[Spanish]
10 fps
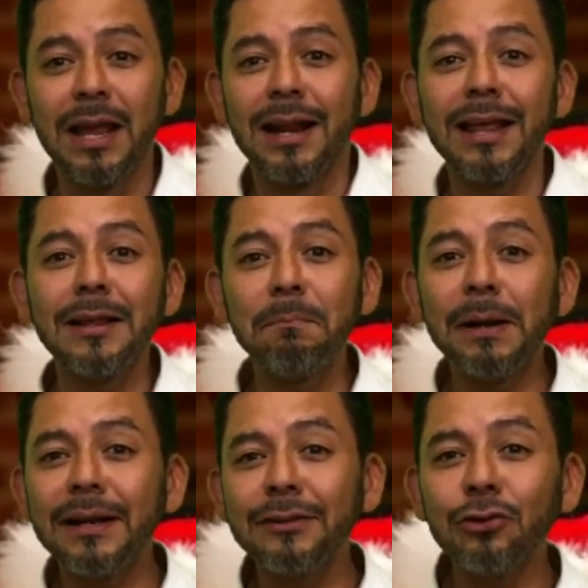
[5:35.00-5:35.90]
La del
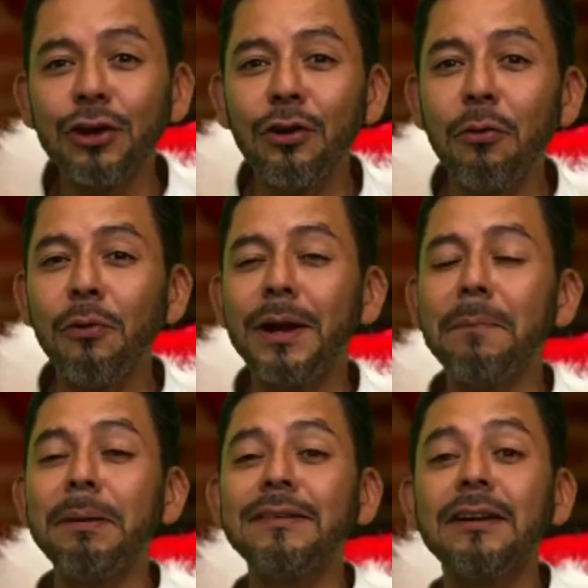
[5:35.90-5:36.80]
perrito que no volverá a
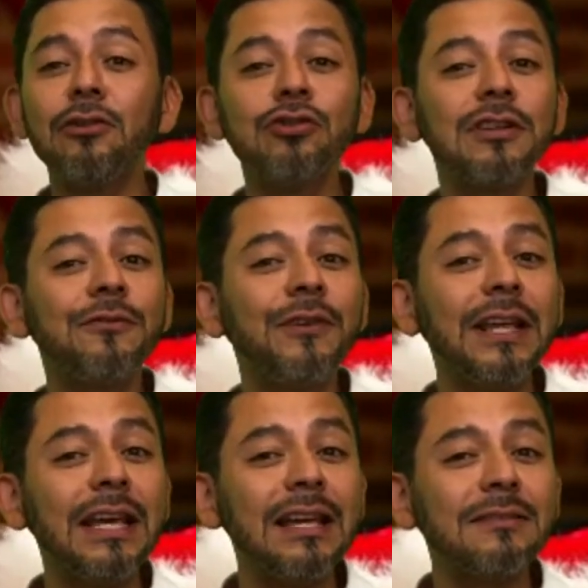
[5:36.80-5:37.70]
pasar noches
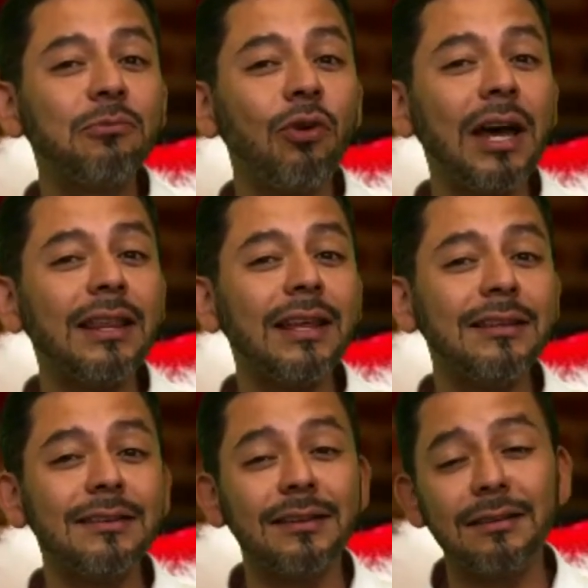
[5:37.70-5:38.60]
frías,
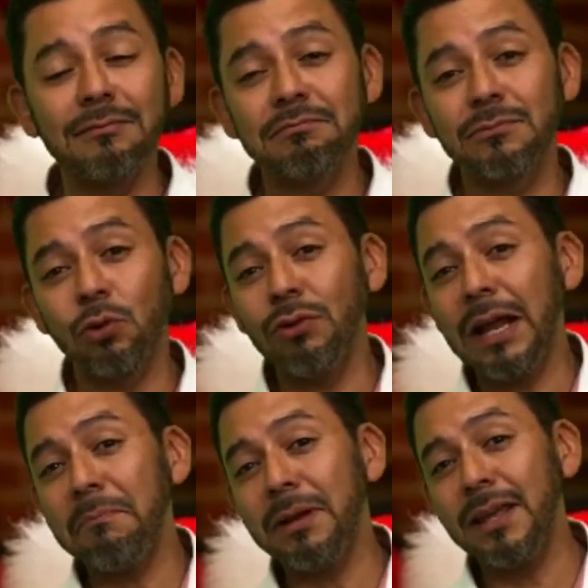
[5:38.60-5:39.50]
mojadas, con
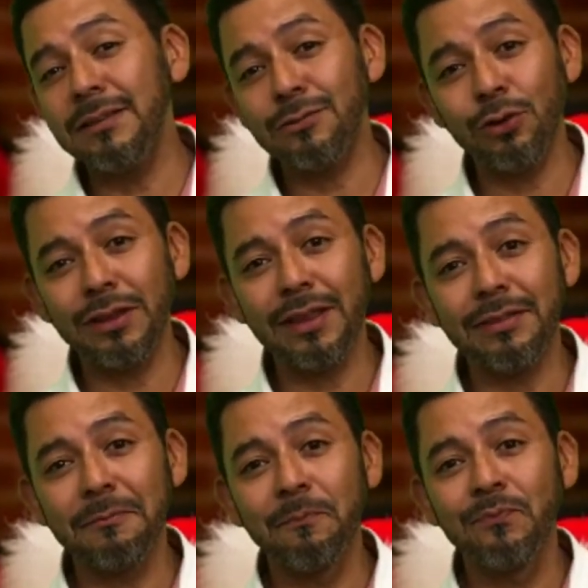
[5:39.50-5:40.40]
hambre y
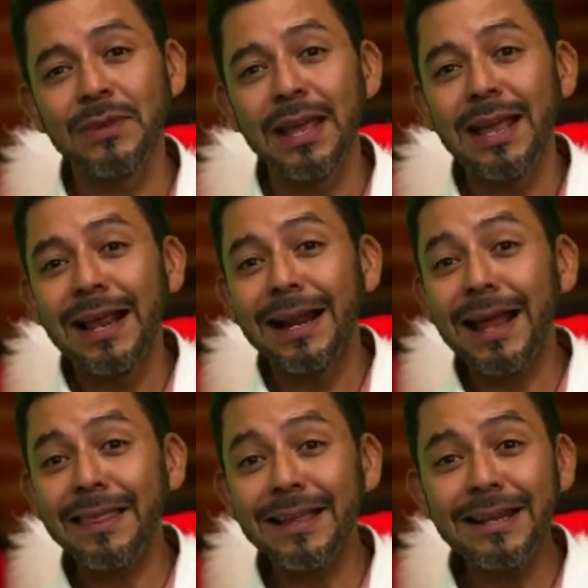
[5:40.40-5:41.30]
soledad.
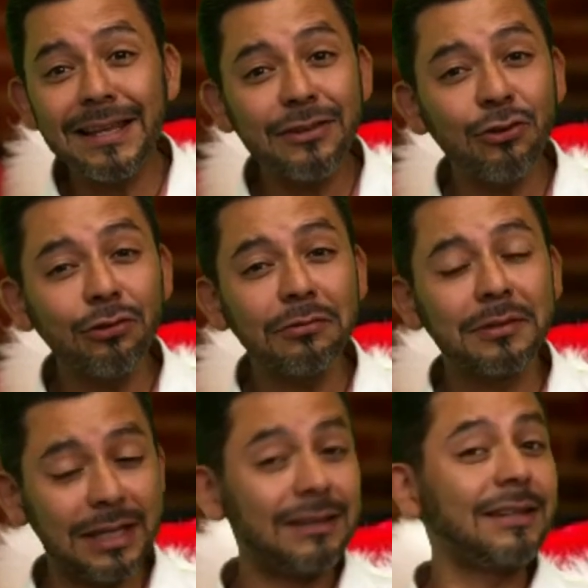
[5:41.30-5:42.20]
La del niño
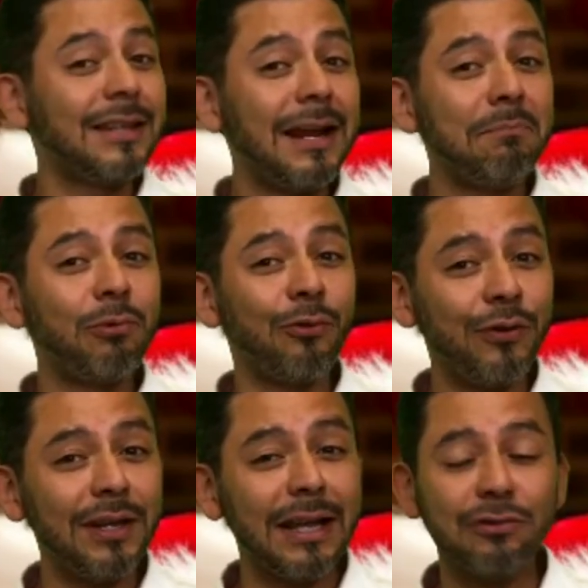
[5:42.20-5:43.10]
que tendrá por
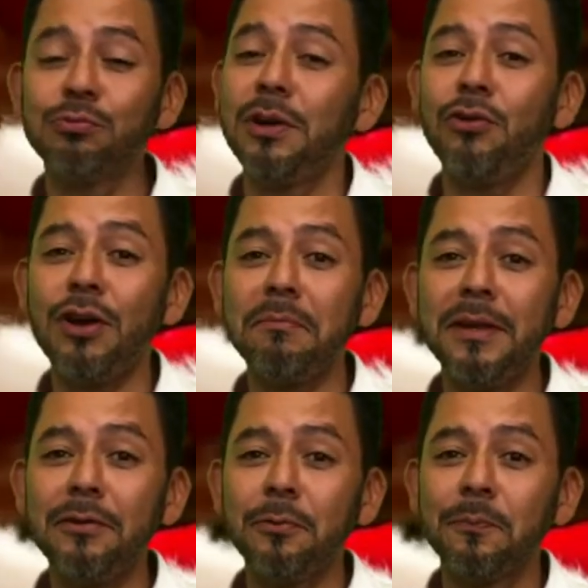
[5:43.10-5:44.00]
fin a su mejor
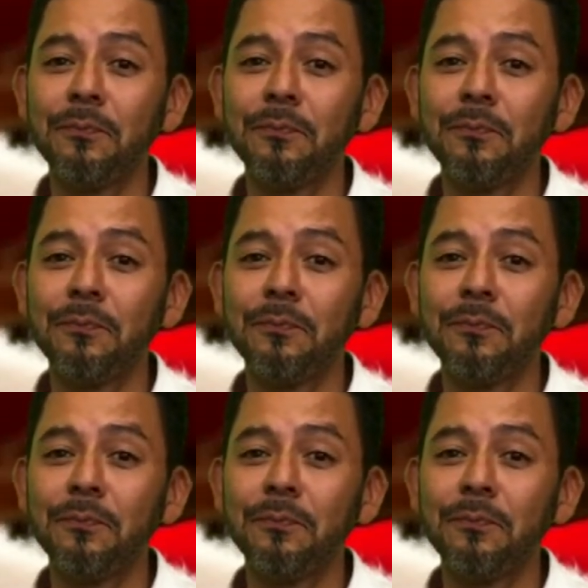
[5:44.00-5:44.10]
amigo.